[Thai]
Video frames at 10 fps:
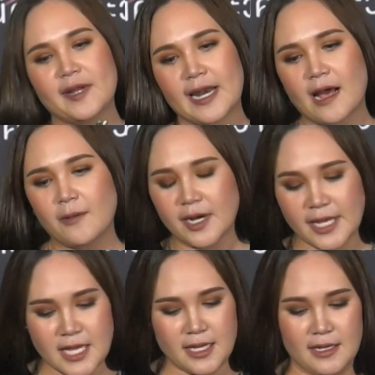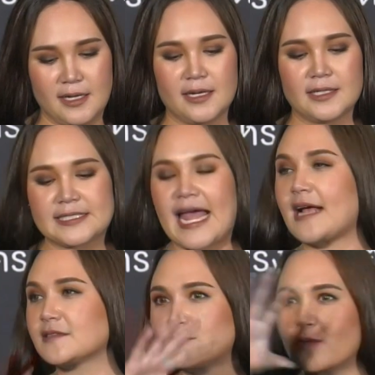รูปเลยนะคะว่าเฮ้ยแส
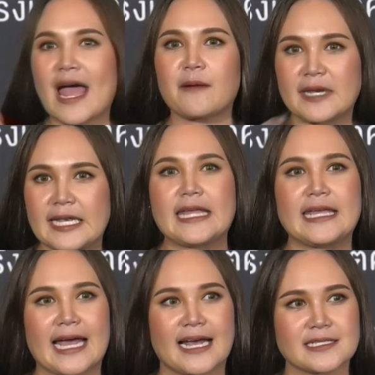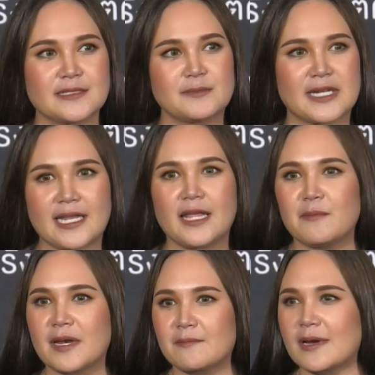งทุกอย่างมันดีอ่ะคือมันดี
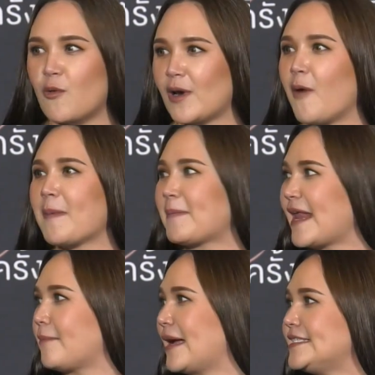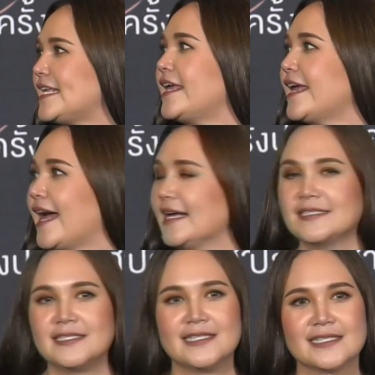มันมันควรเอาไปประดับไอจีอ่ะ
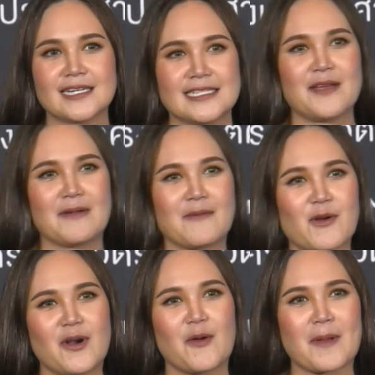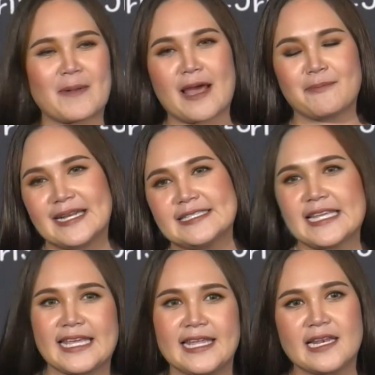เข้าใจไหมมันควรเอาไปประดับไอ
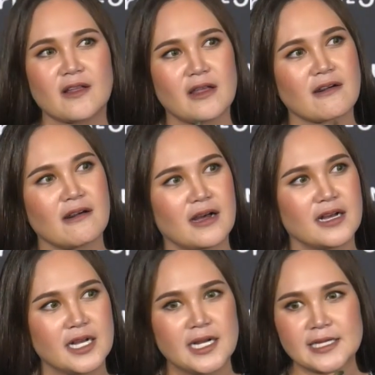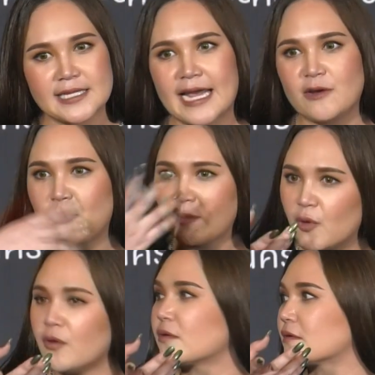จีแล้วเราก็ถ่ายรูปไป
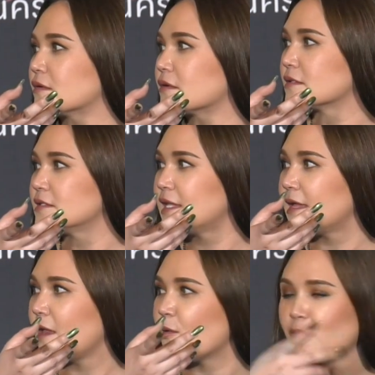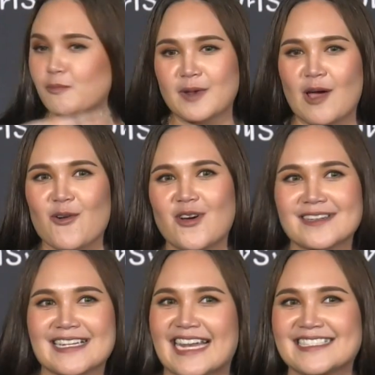บุ๊ก แล้วเราเราก็
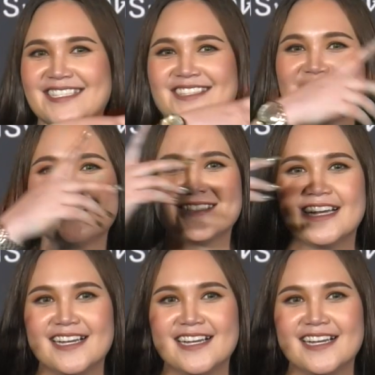งัดชื่อ